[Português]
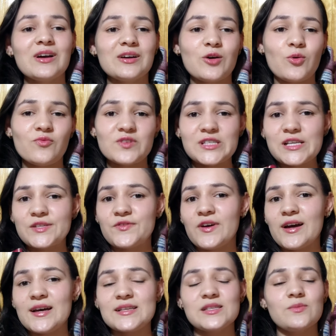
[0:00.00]
Como vocês
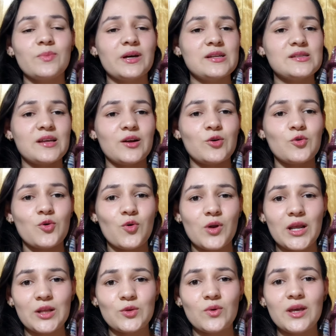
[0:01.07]
fazem para estar
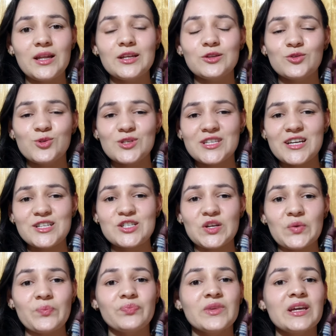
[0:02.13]
concorrendo ele, tudo
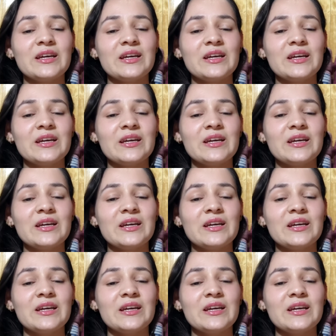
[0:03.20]
certinho.